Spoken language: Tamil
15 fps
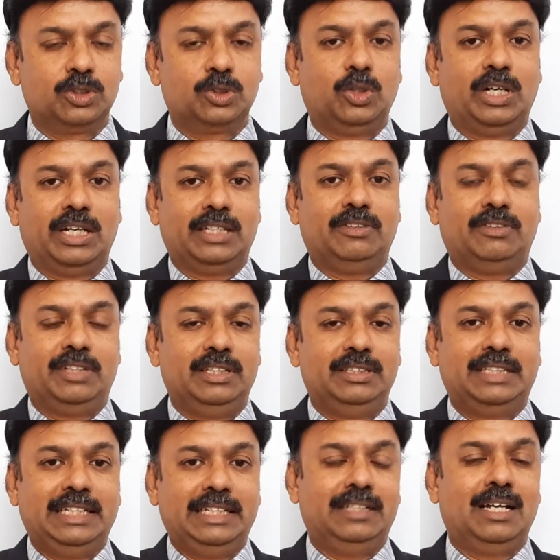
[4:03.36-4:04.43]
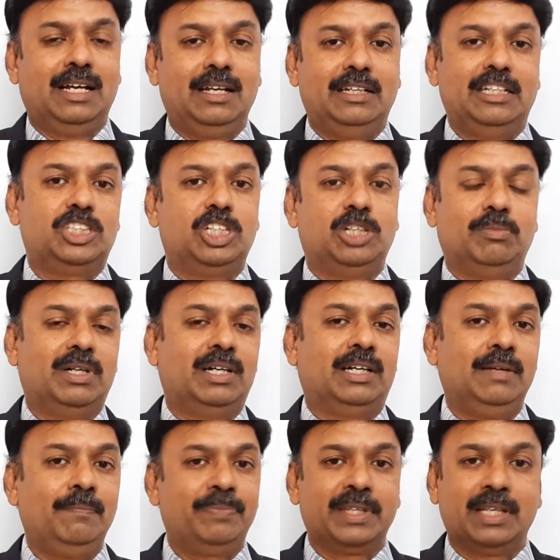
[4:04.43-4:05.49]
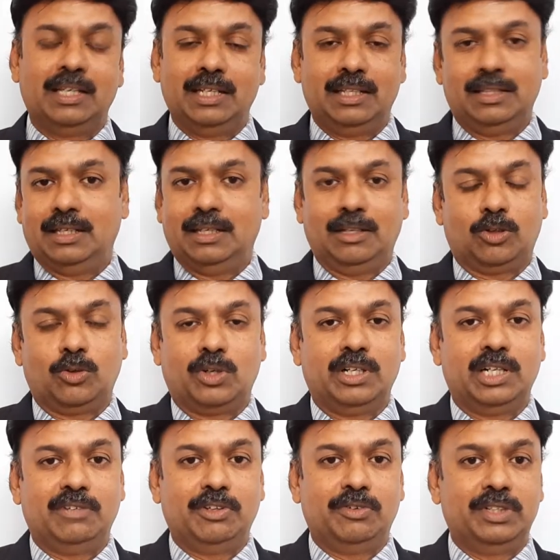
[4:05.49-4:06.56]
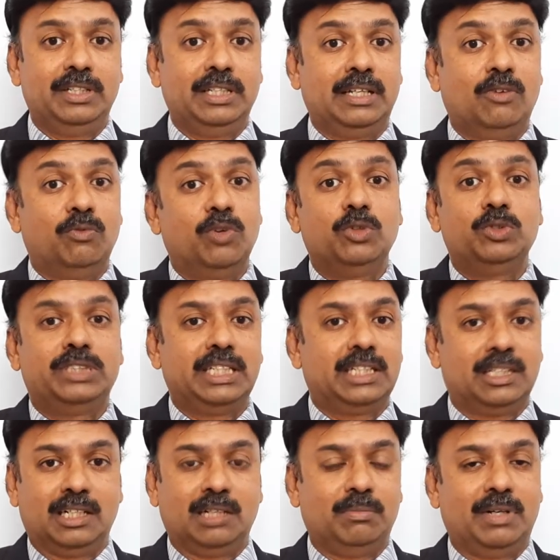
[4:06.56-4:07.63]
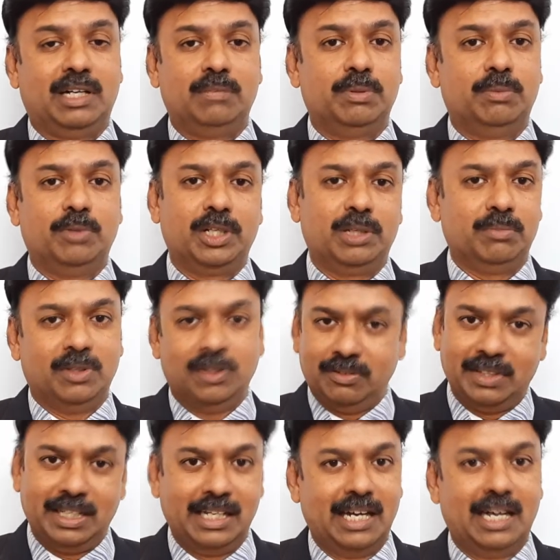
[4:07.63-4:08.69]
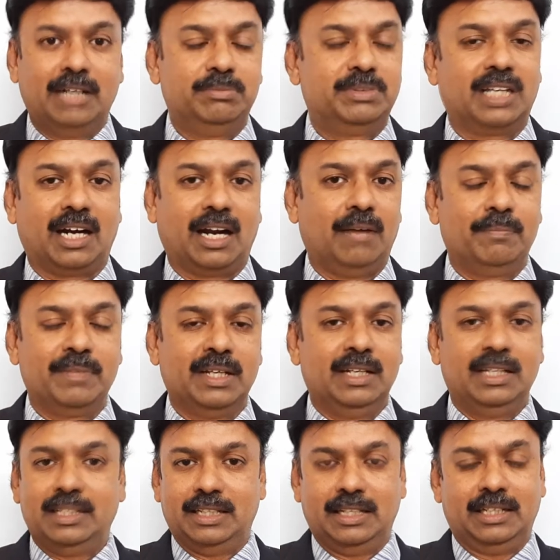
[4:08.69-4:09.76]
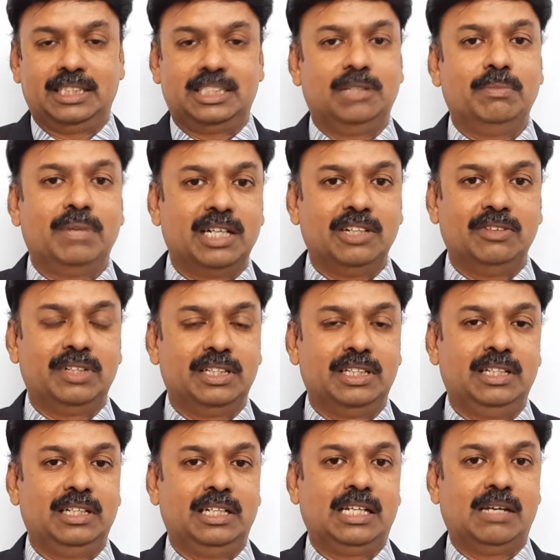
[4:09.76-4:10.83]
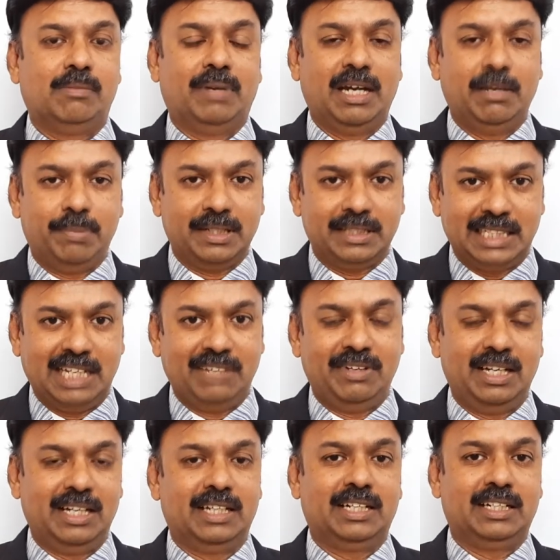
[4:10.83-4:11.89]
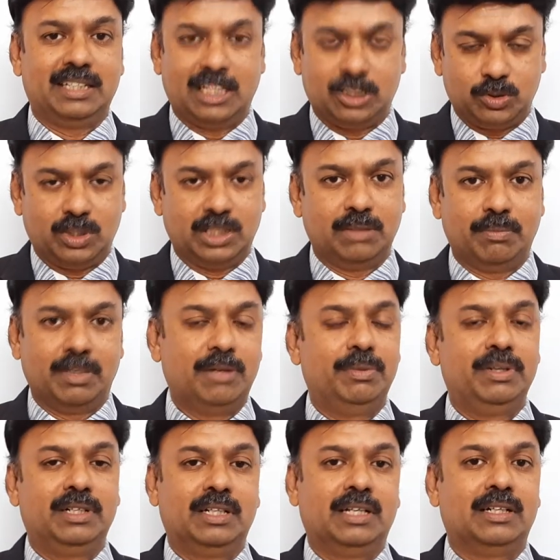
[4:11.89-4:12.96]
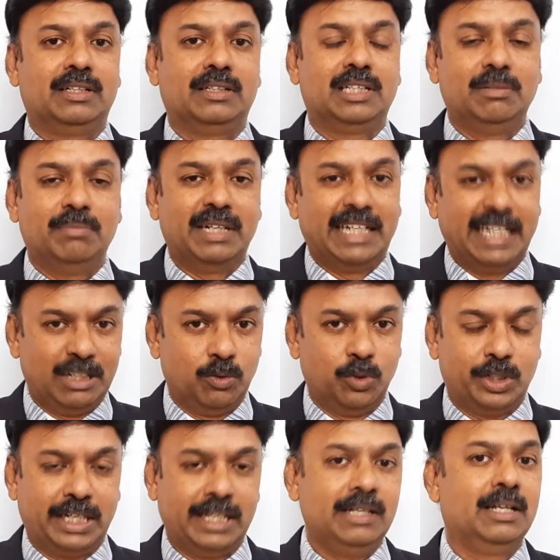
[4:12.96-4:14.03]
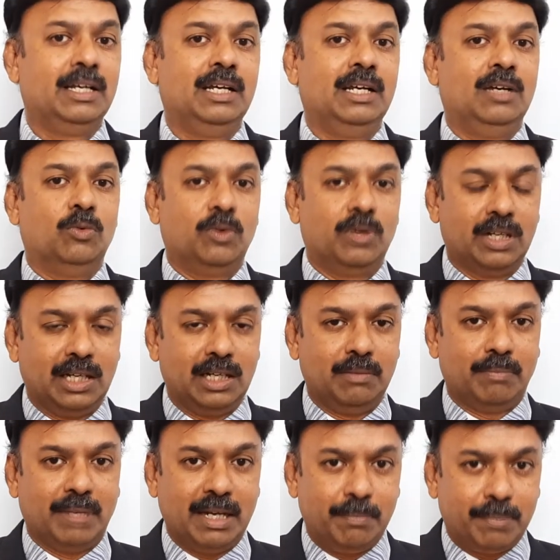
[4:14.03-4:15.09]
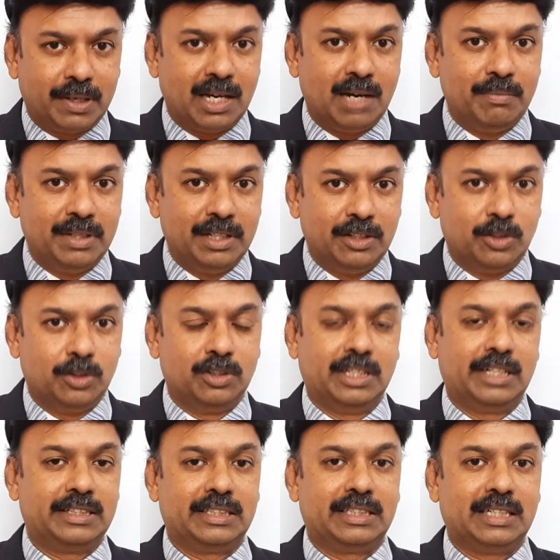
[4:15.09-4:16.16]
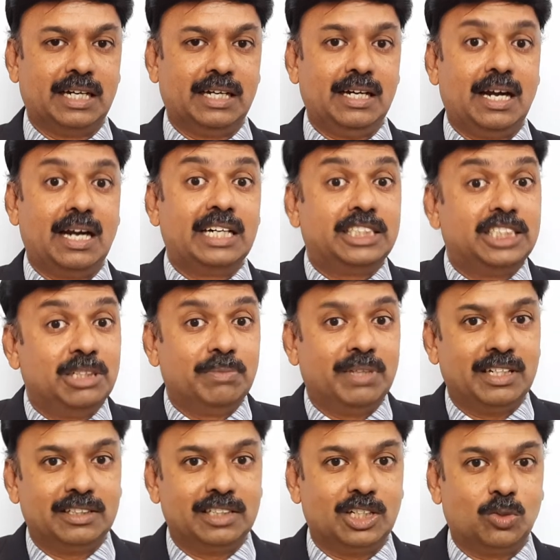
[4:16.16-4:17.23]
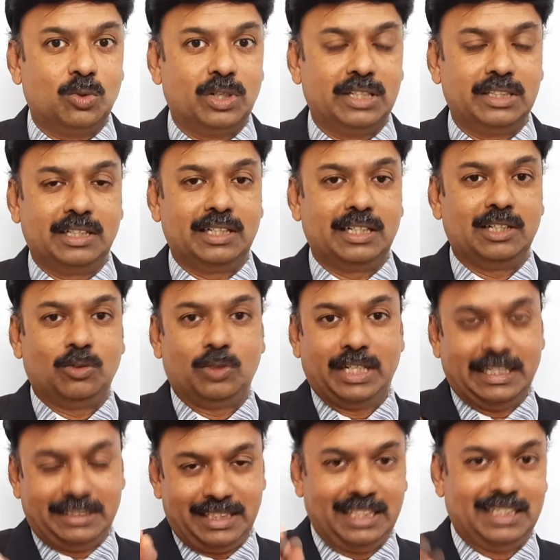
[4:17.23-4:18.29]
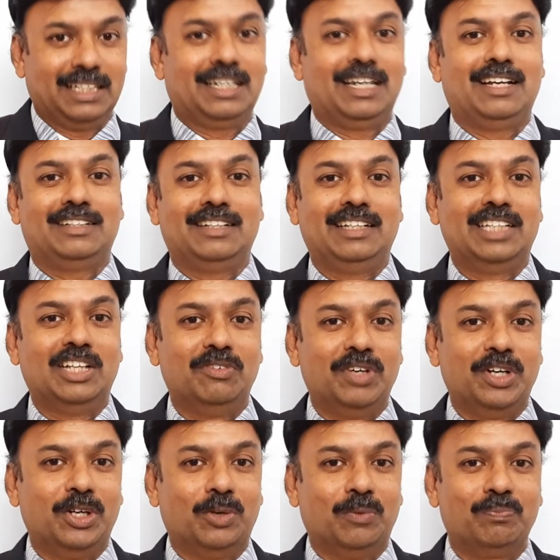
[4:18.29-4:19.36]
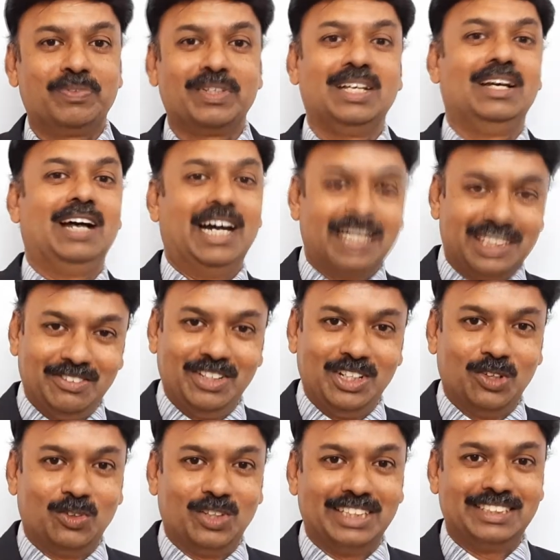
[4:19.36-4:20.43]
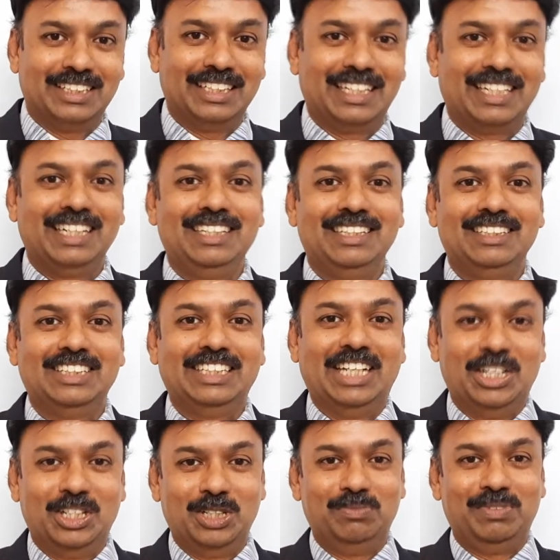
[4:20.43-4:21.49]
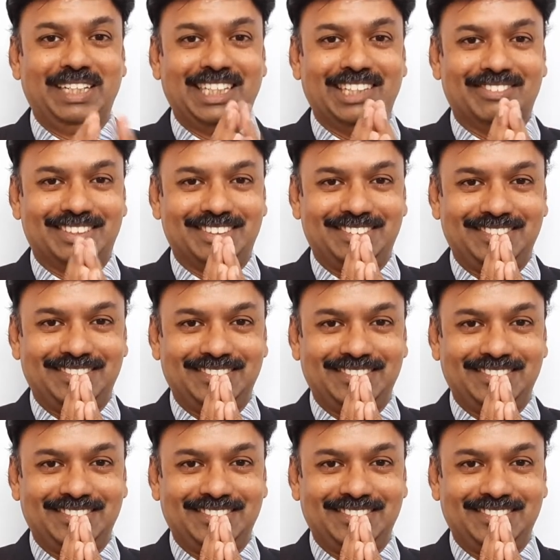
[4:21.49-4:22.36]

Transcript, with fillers: ஸோ அதை வந்து செய்தால் நிச்சயமாக இந்த கொரோனாவை வந்து எவ்வளோ சீக்கிரம் நம்ம அனுப்ப முடியுமோ வெளியில் அனுப்பிச்சிடலாம் இதில் நிச்சயமாக வந்து நீங்கள் பயப்பட தேவையில்லைங்கிறத நான் சொன்னதை மறுபடியும் நான் திரும்ப நினைவூட்டுறேன் உங்களால் பயப்படாமல் இருக்கணுங்கிறதுக்காக அலட்சியமாக இருந்துடக்கூடாதுங்கிற ஒரு எச்சரிக்கைக்காக தான் இந்த வீடியோ அடுத்த வீடியோவில் உங்களை சந்திக்கிறேன் என்றும் இனியவன்